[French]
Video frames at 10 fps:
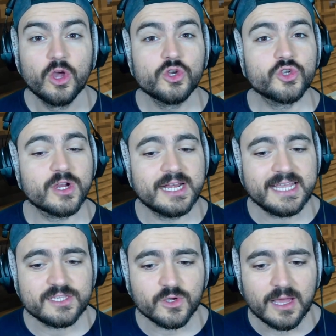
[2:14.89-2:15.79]
je
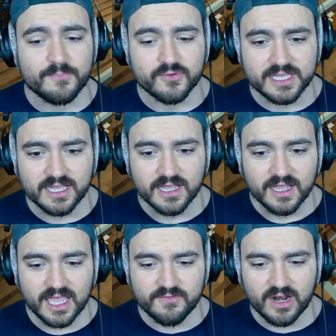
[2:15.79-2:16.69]
clique sur la poulie
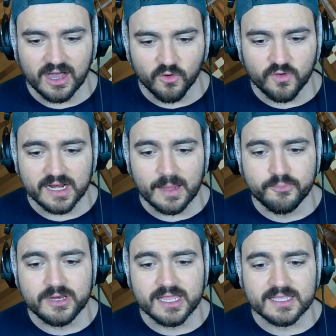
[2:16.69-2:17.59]
et voilà, on voit que la
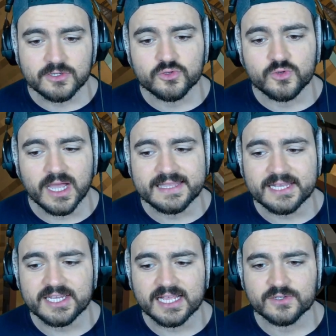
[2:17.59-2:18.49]
poulie est descendue et a
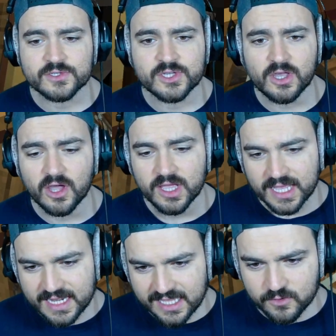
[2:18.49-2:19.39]
attaché l'ascenseur,
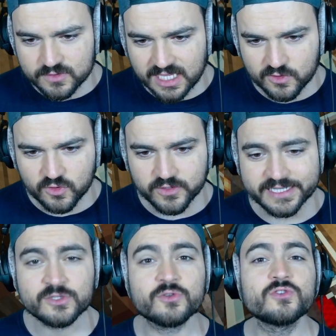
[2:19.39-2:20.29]
les contacts de
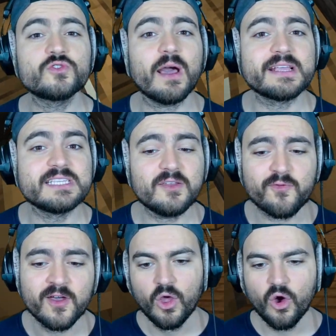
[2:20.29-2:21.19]
redstone sont actifs.